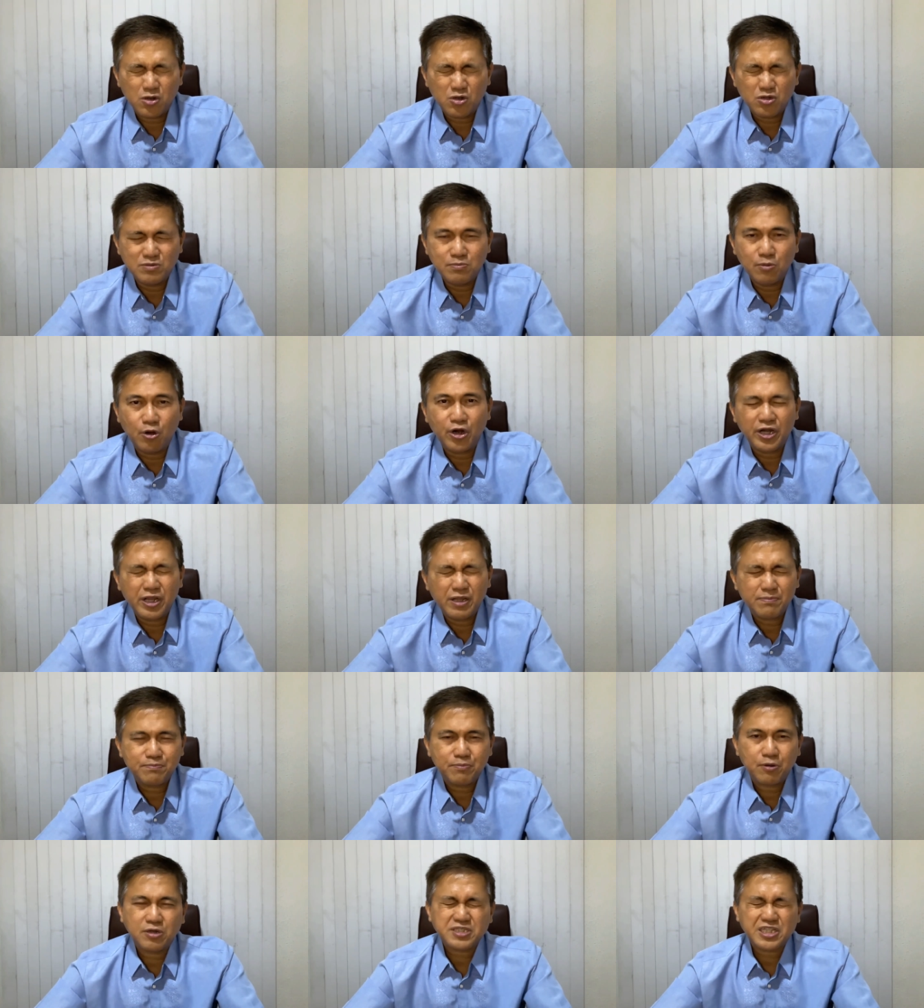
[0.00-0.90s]
Good
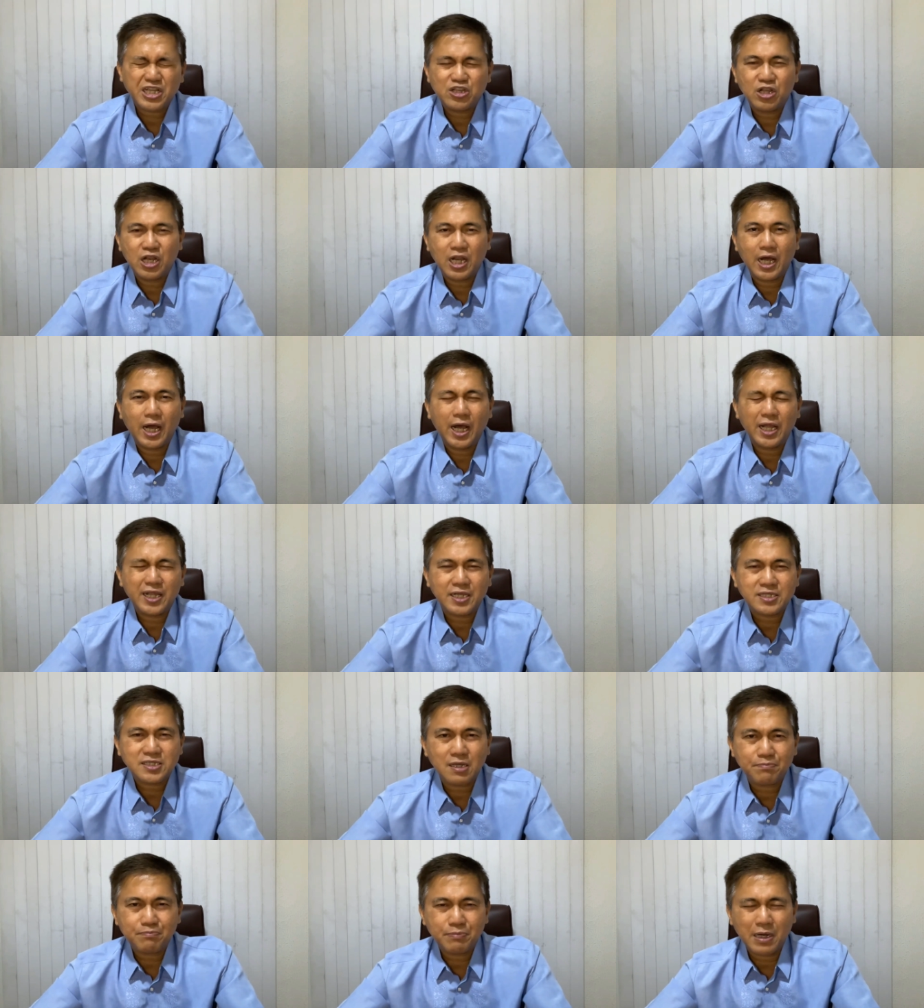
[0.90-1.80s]
morning po sa inyo lahat.
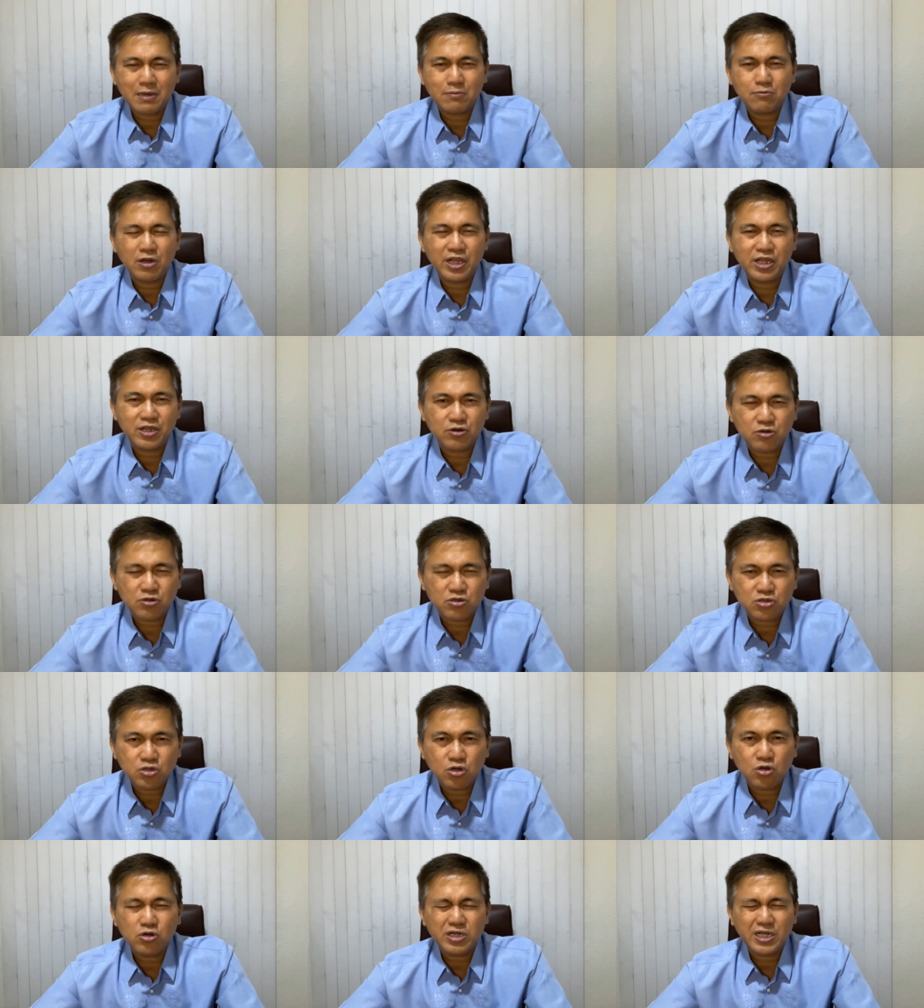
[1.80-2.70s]
Isa pang
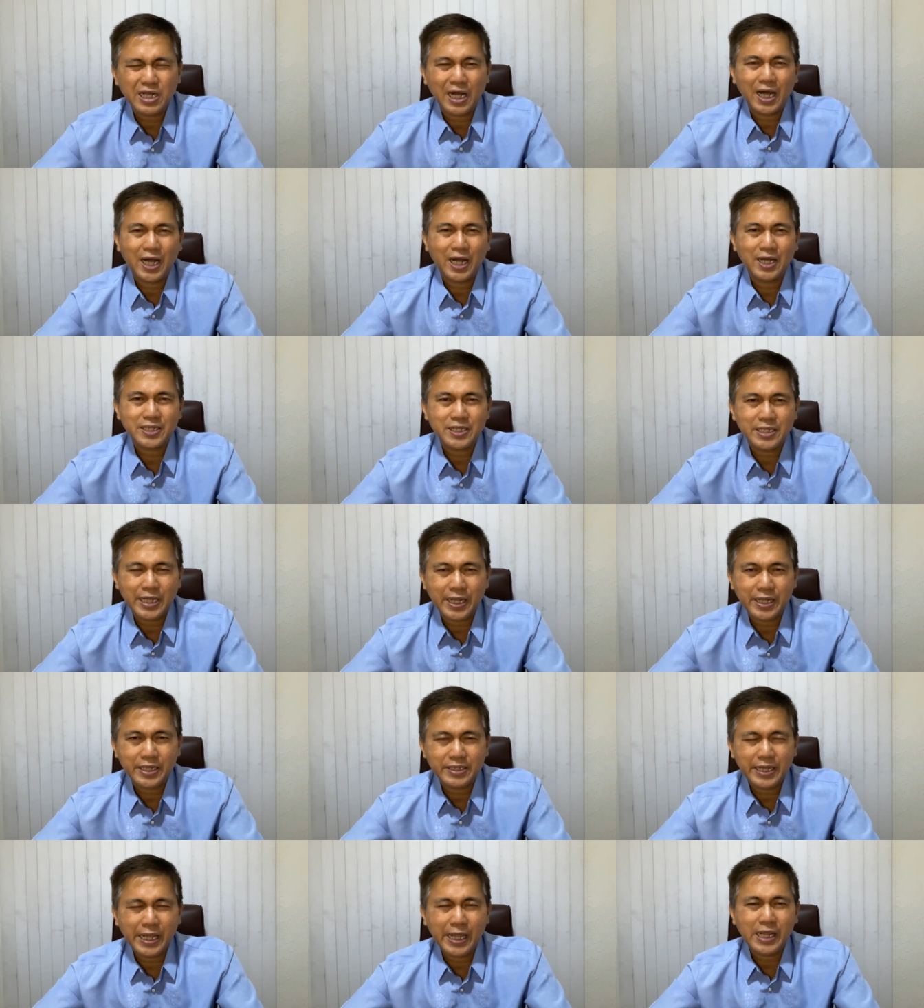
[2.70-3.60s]
maliyugto na
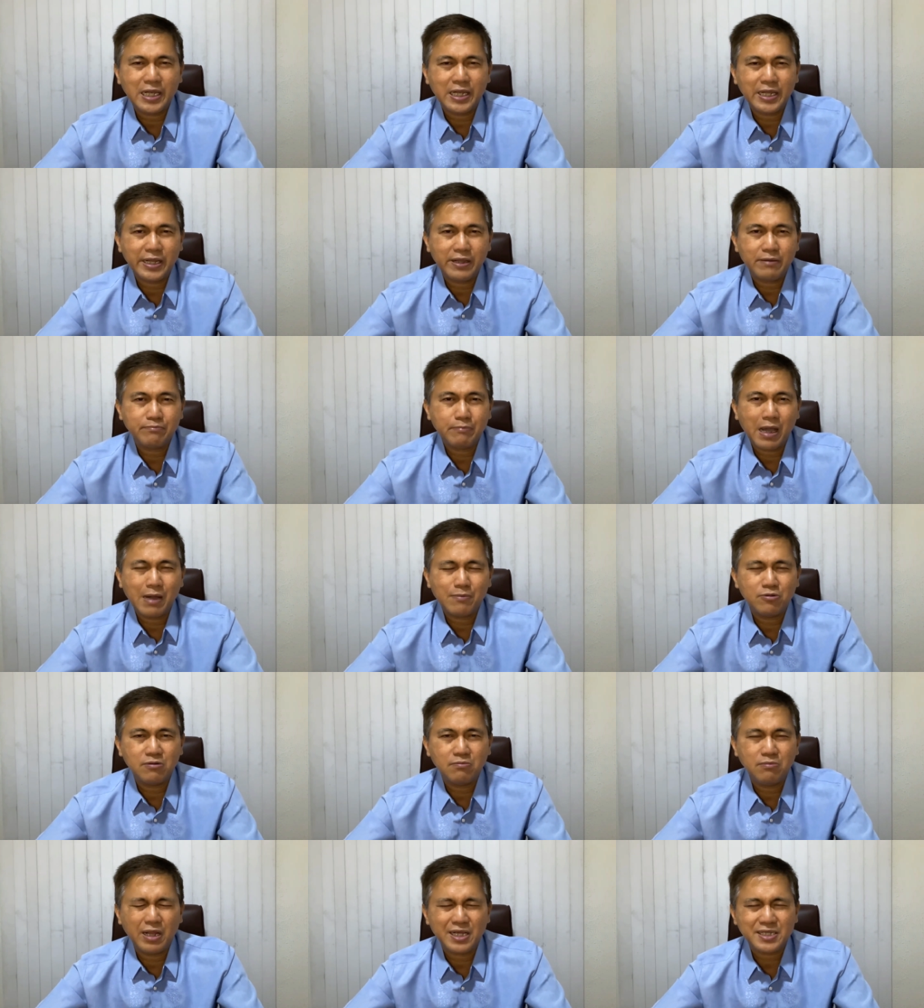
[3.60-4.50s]
ating Daily
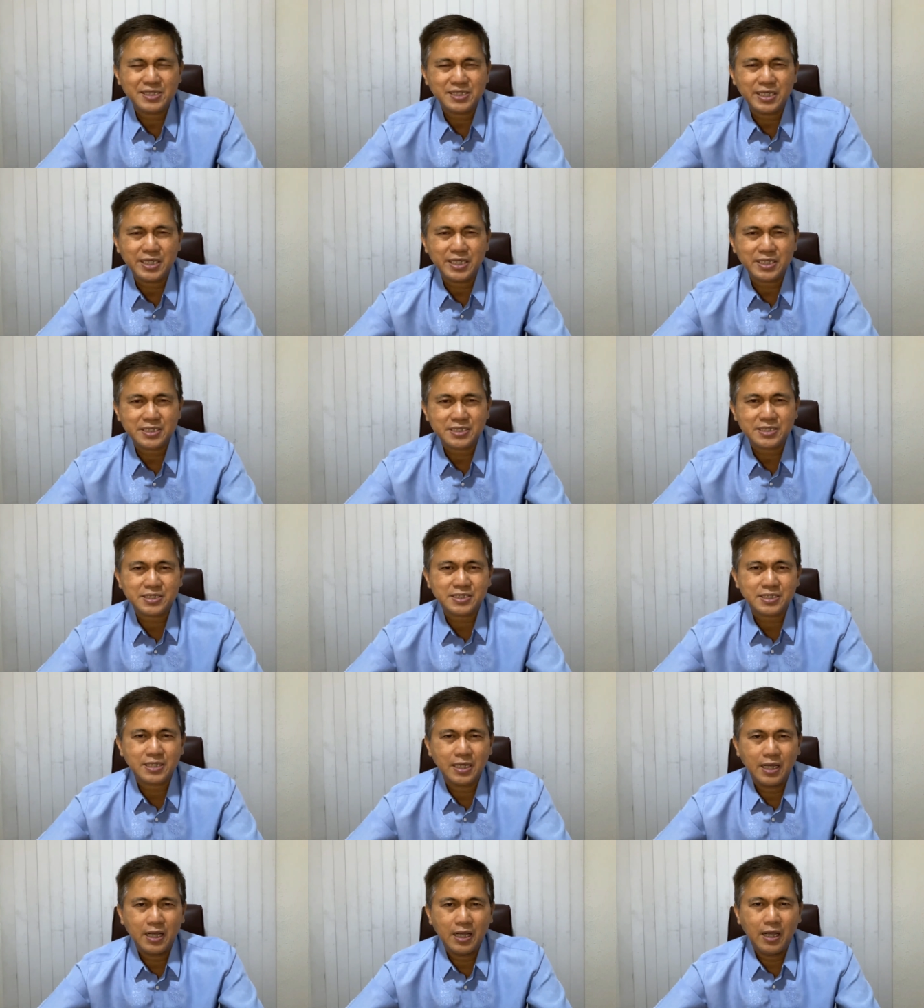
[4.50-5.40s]
Bible
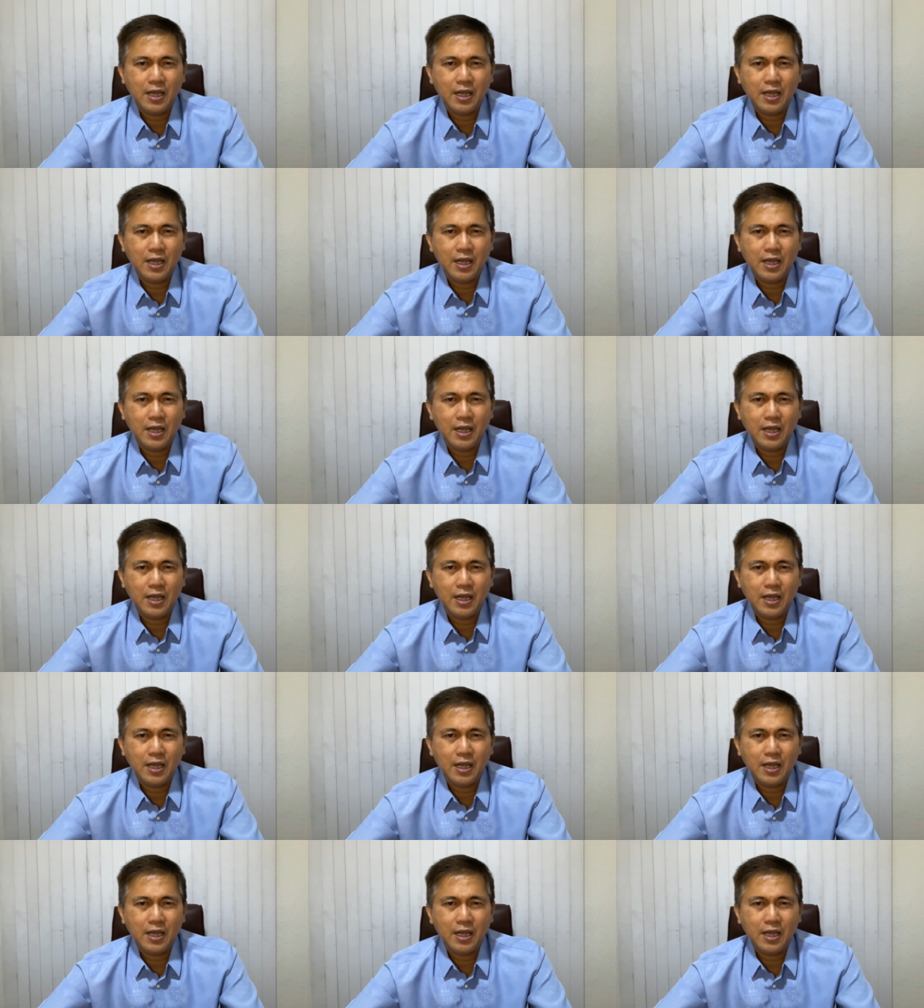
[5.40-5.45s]
Blessings.